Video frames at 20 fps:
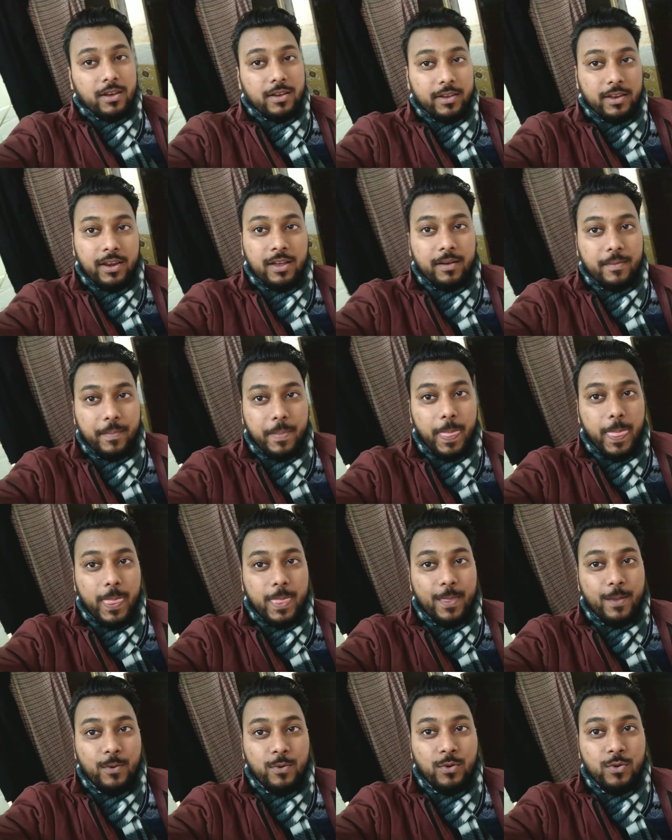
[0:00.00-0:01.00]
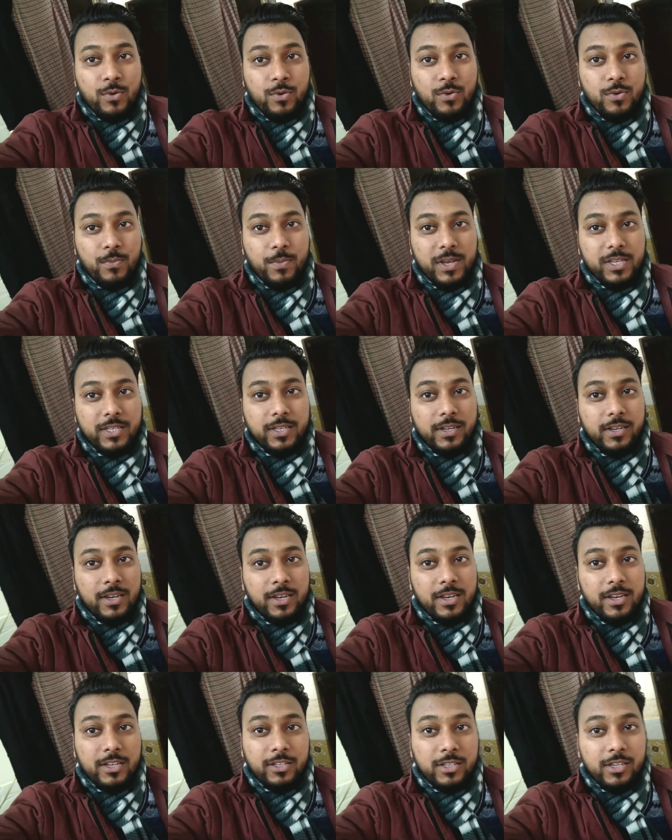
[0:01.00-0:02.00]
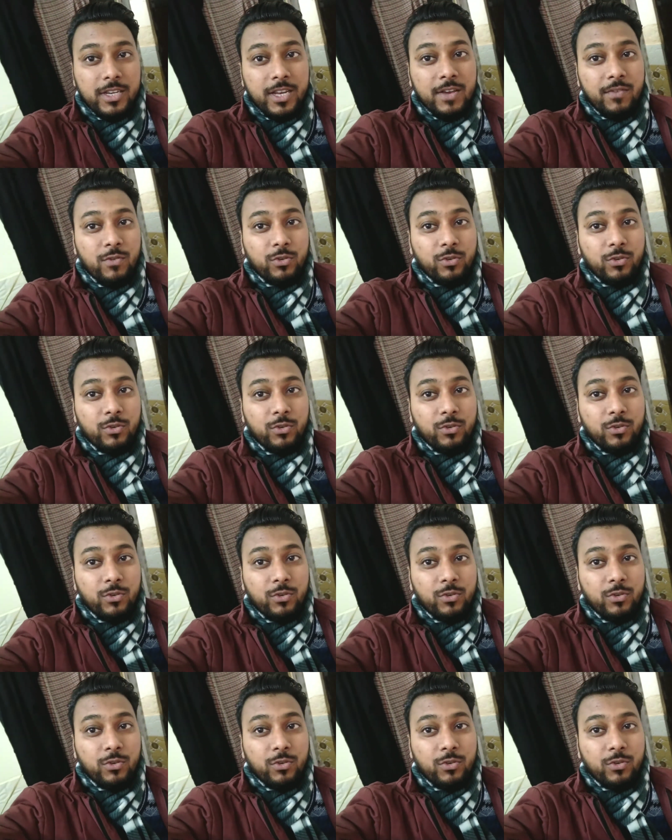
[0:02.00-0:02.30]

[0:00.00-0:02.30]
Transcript: है ना तो बेसिकली इसलिए